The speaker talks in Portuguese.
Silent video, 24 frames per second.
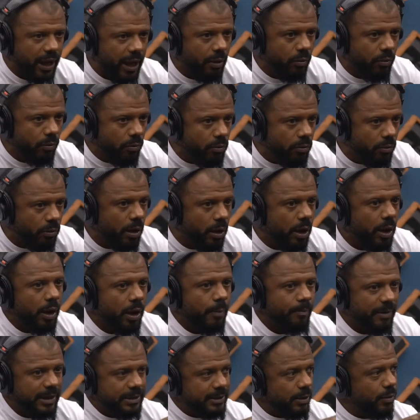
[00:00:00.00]
um
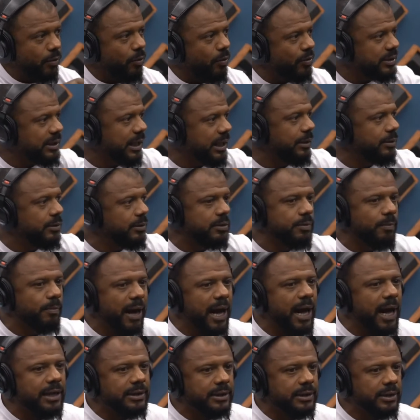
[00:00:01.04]
mas são conceitos
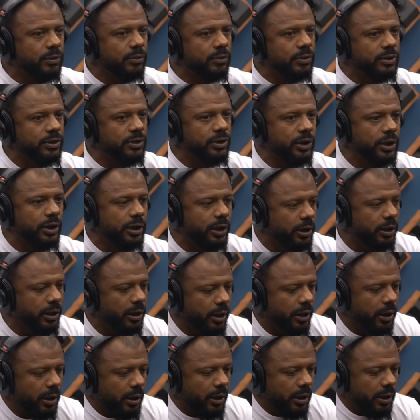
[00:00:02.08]
básicos de,
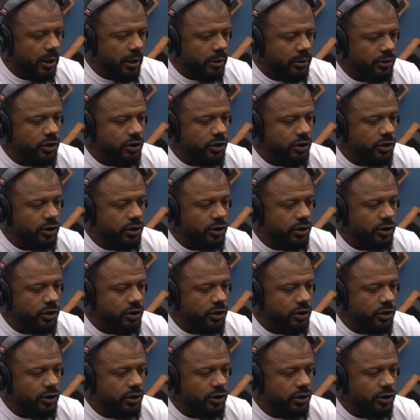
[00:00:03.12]
de